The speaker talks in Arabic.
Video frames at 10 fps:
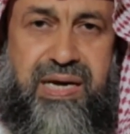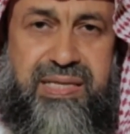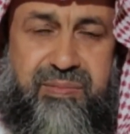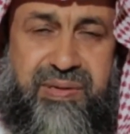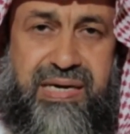
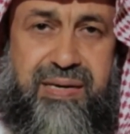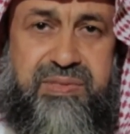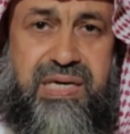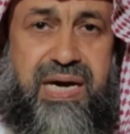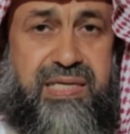هذا
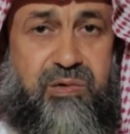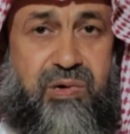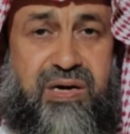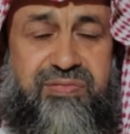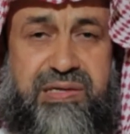البرنامج هذه
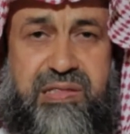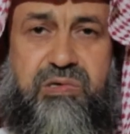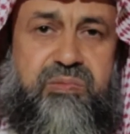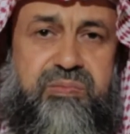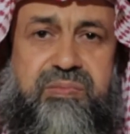الوقفات لكم